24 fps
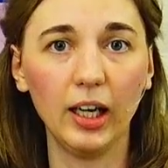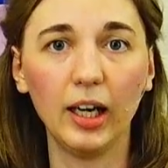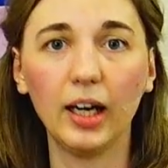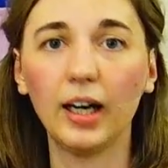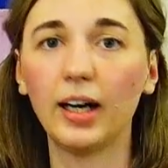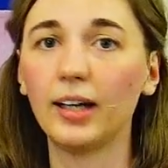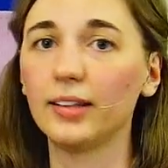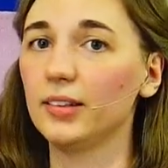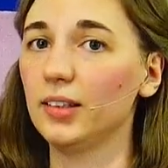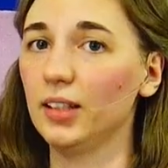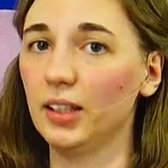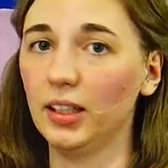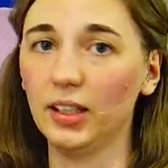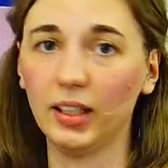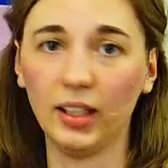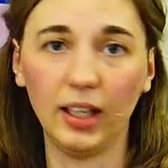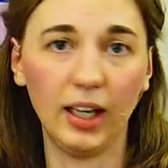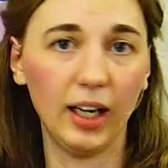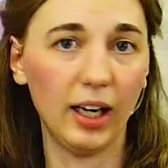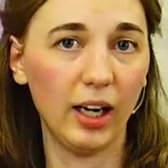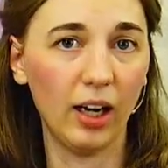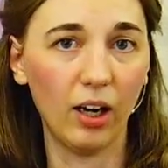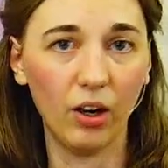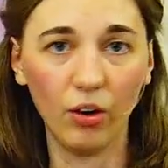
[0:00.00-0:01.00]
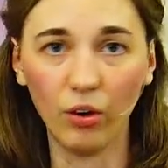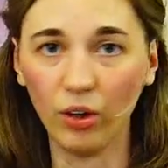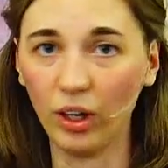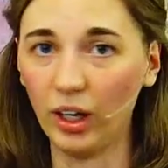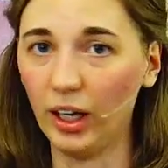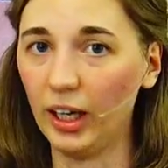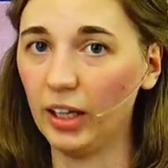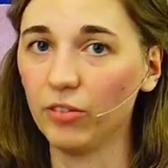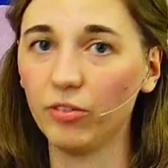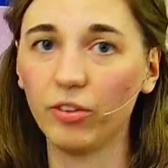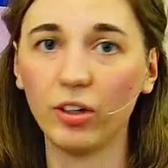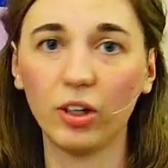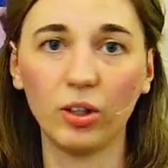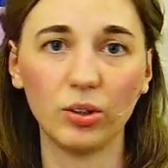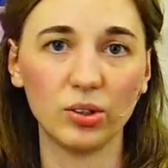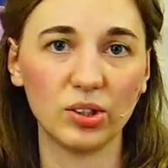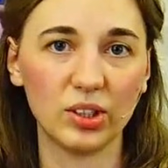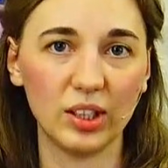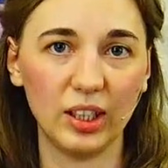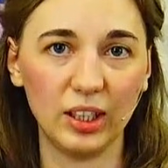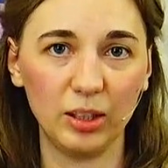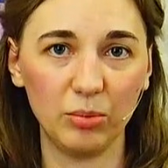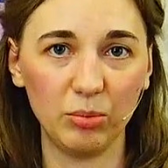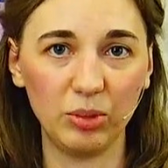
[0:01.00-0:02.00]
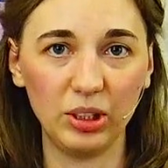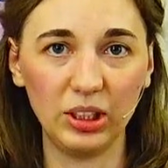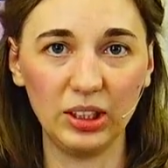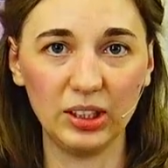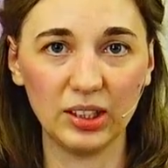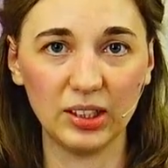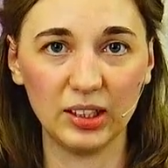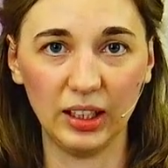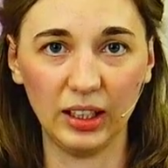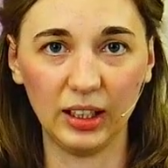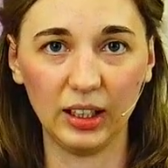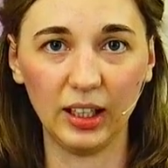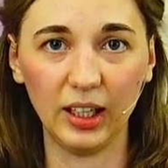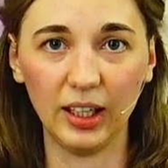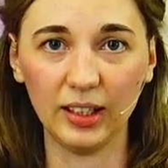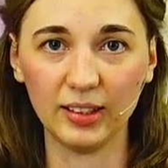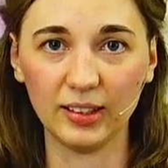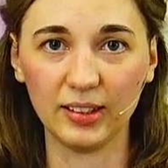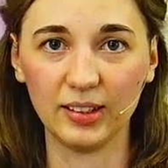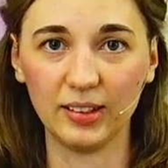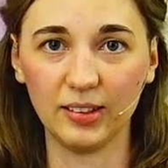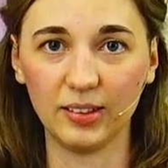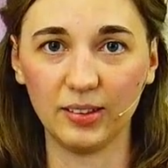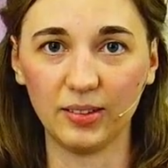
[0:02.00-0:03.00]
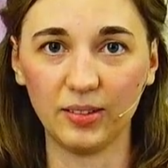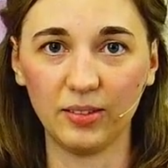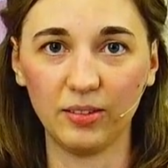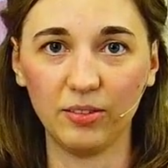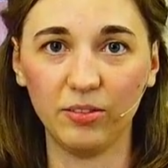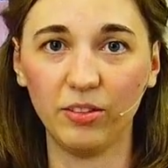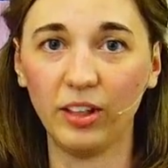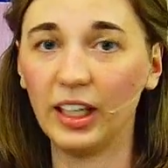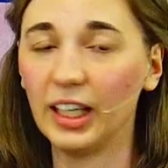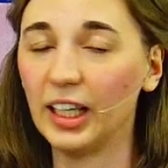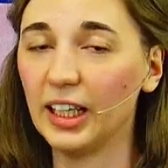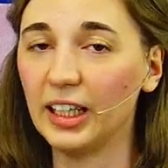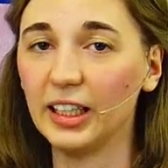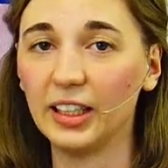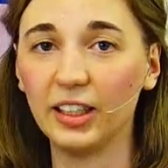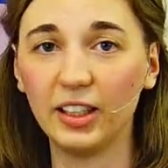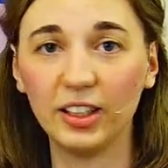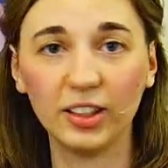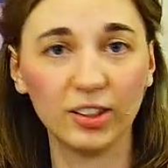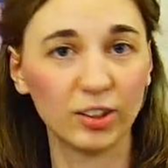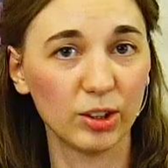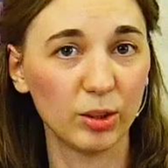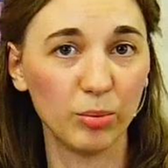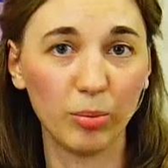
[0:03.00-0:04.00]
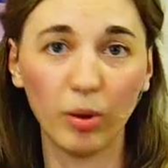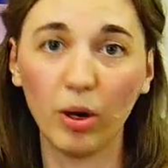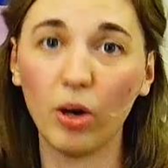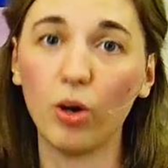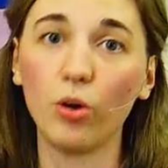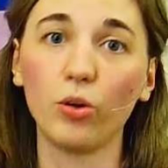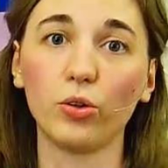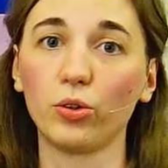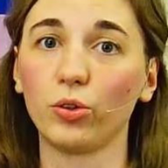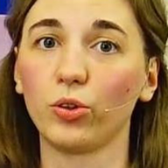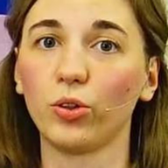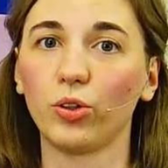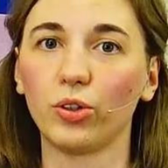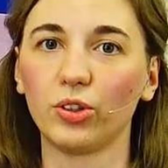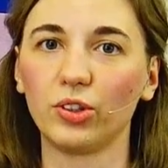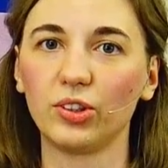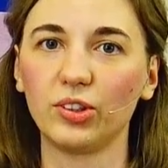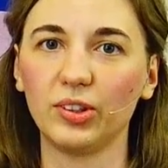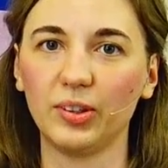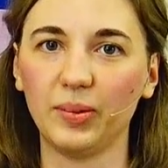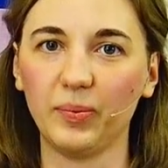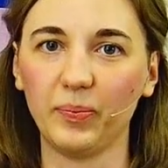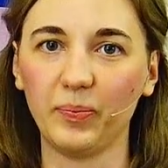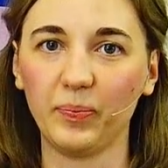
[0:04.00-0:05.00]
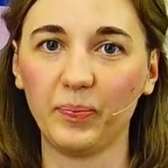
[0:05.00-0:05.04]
hatte ihn auch einfach aus seinem Dienst entlassen, weil er ihn nicht gebrauchen konnte.